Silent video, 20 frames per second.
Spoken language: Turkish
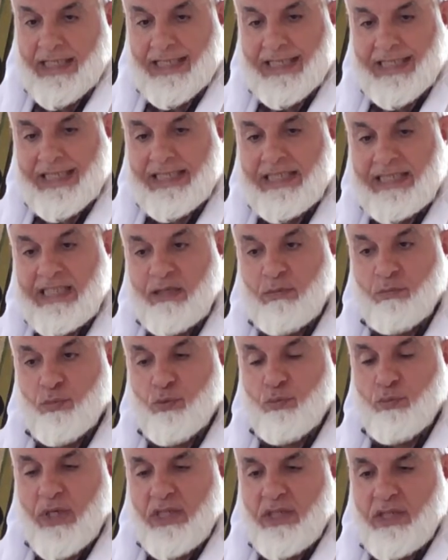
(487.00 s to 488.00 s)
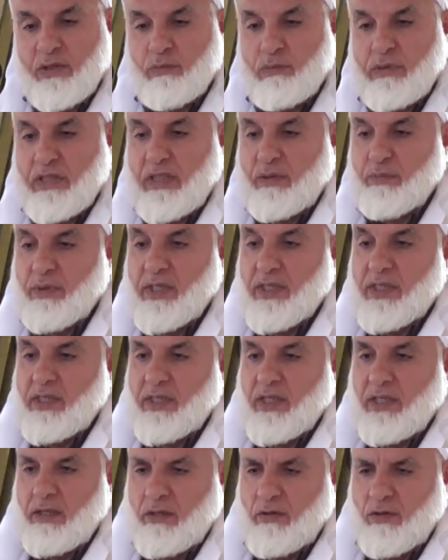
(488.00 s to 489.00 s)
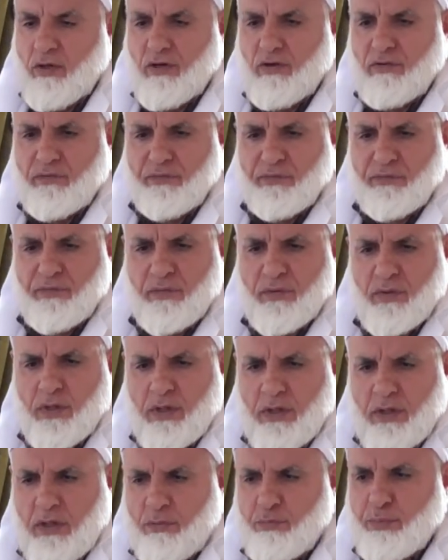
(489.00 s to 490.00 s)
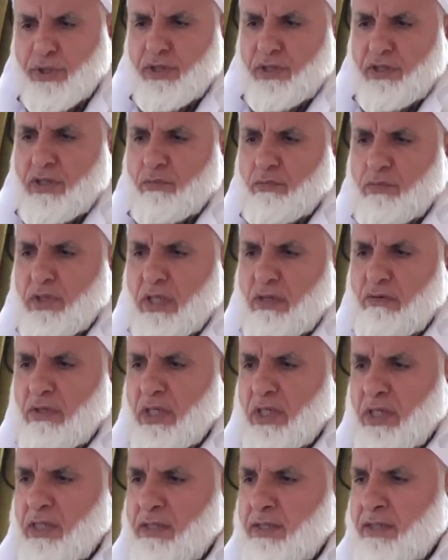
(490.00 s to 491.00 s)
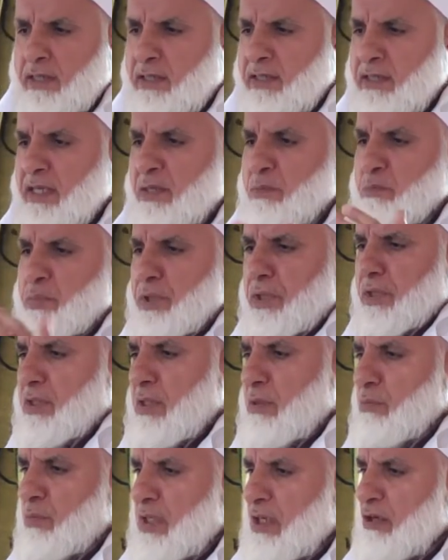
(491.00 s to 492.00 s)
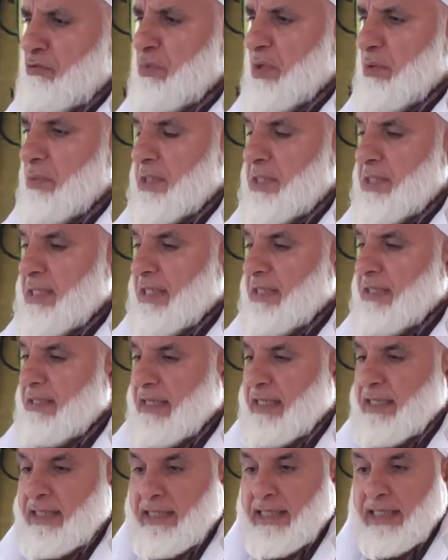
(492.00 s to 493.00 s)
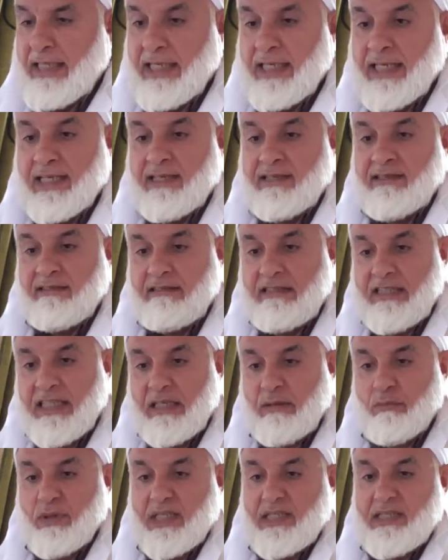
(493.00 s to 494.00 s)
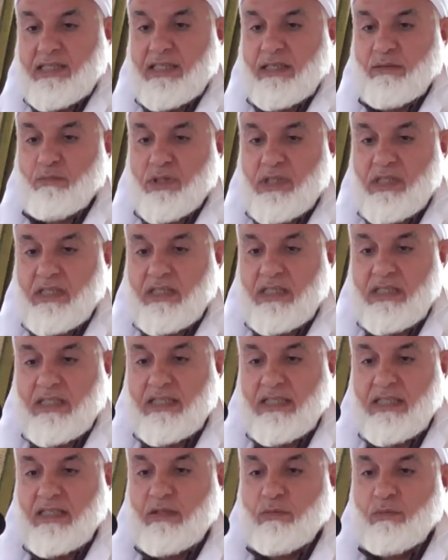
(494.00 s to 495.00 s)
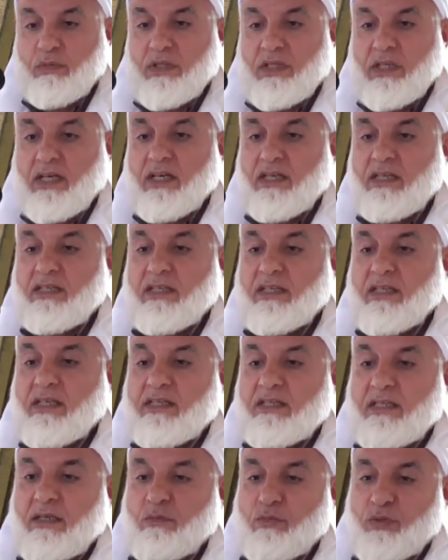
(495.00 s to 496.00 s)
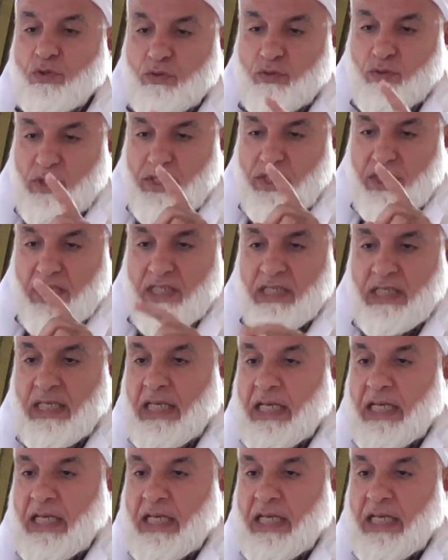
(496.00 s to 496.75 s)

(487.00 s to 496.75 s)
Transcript: İşte bu bakımı yaparken öf bıktım ya ana senden, bıktım ya baba senden demese bir insan imtihanı kazanmış olacak.